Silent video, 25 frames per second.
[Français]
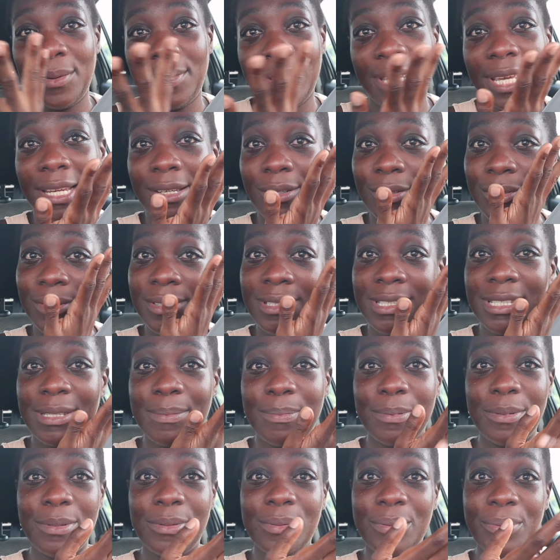a eu quelques
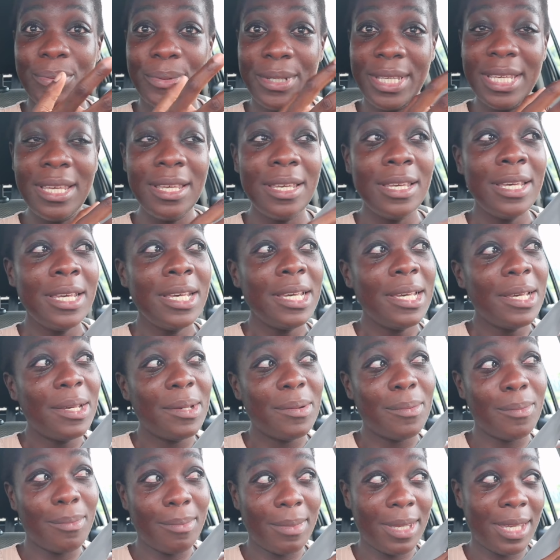disputes, oui,
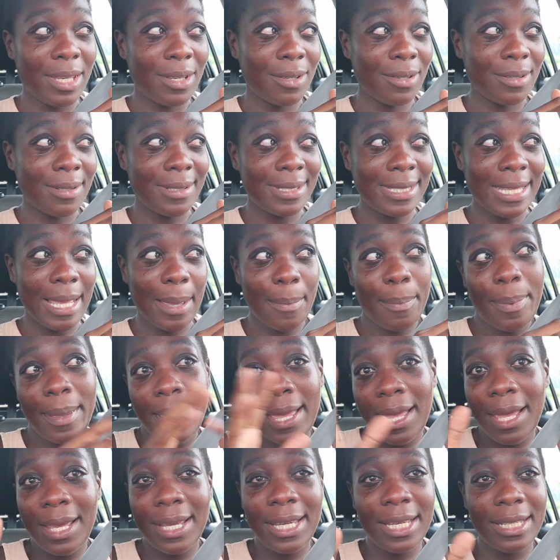mais euh, ça n'a
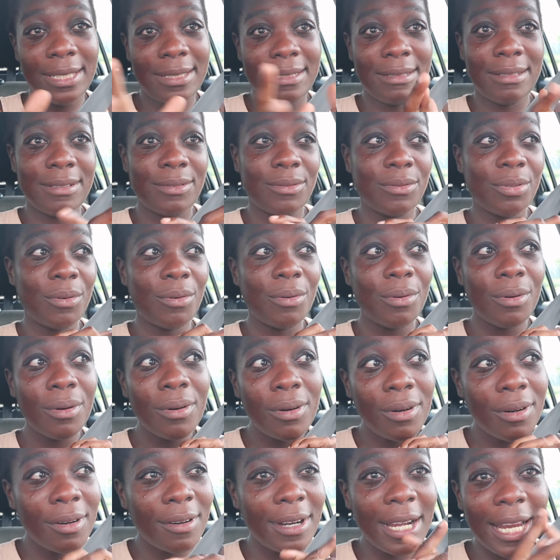pas été
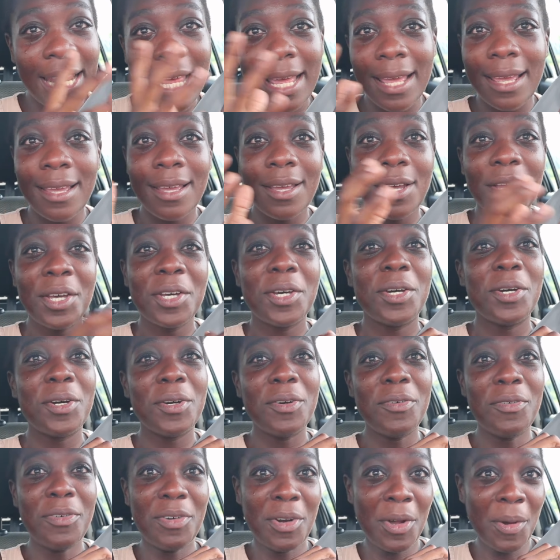trop voilà,
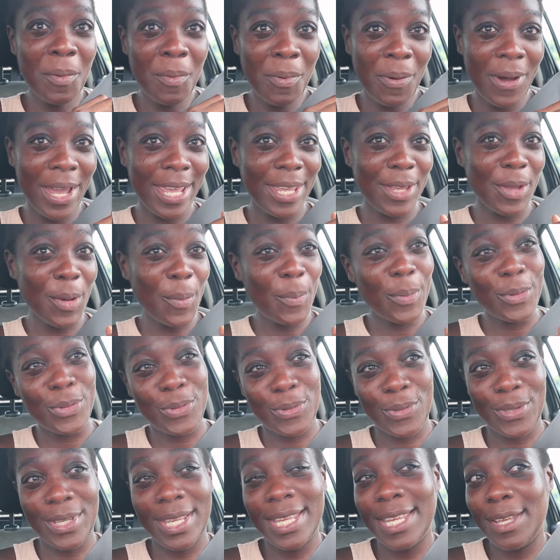euh, flamboyant parce
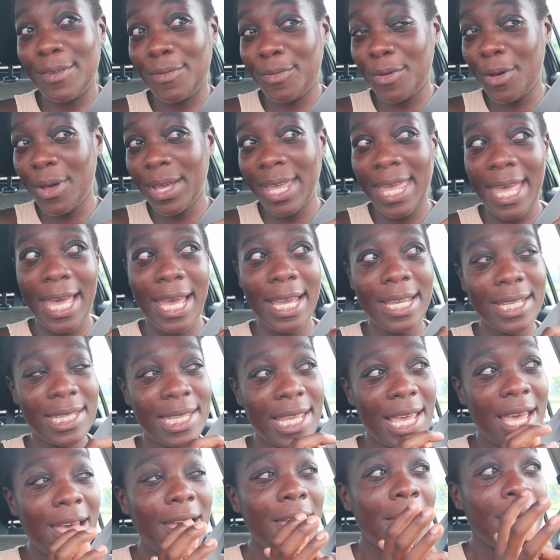qu'on a des forts
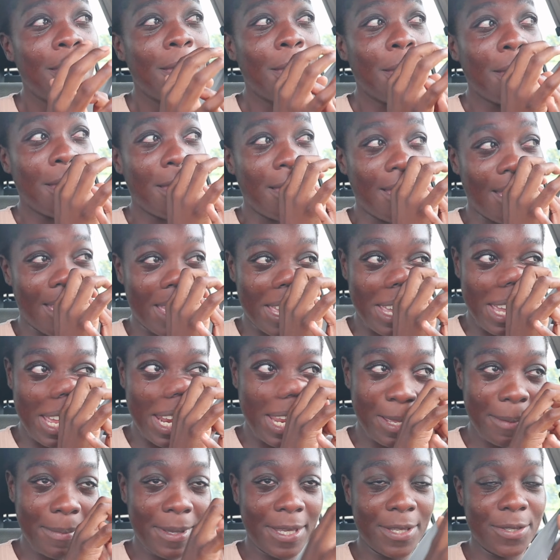caractères à
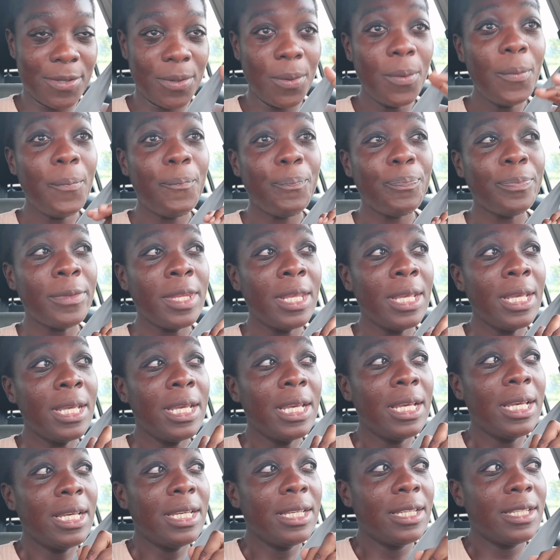la maison
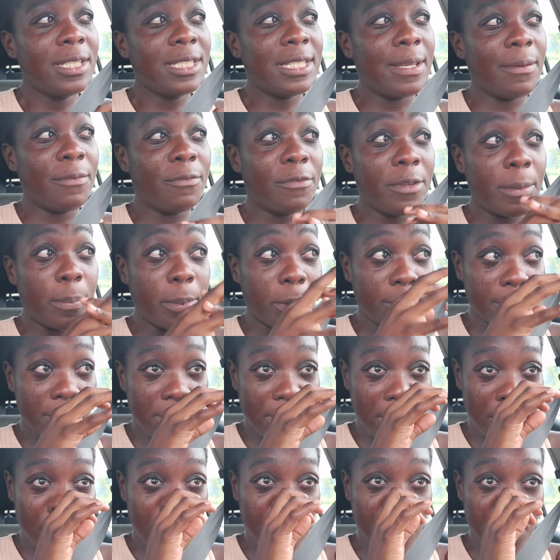ça me fait
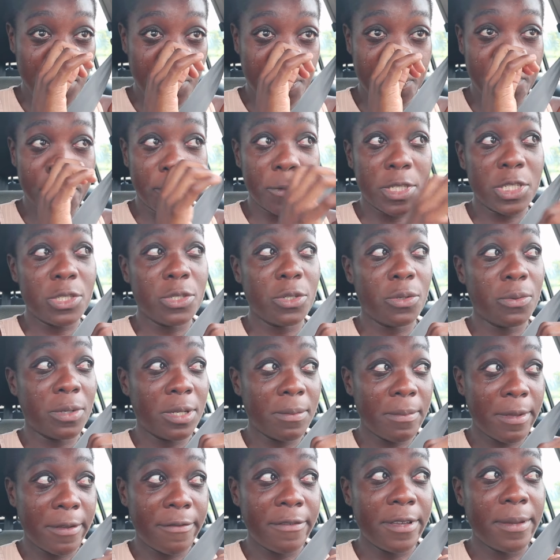penser que je suis loin
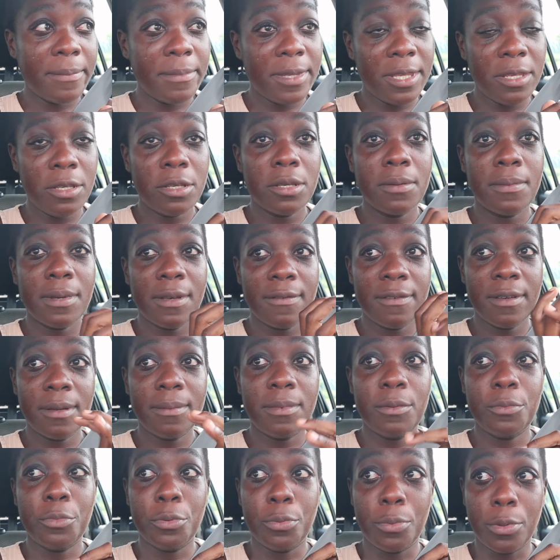de ma famille, que ma
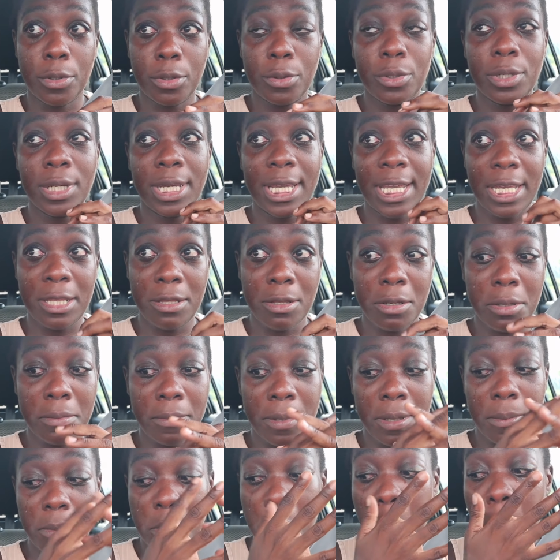famille me manque
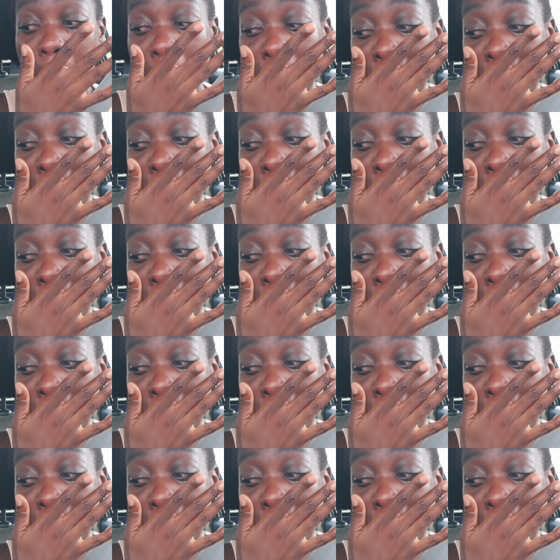énormément.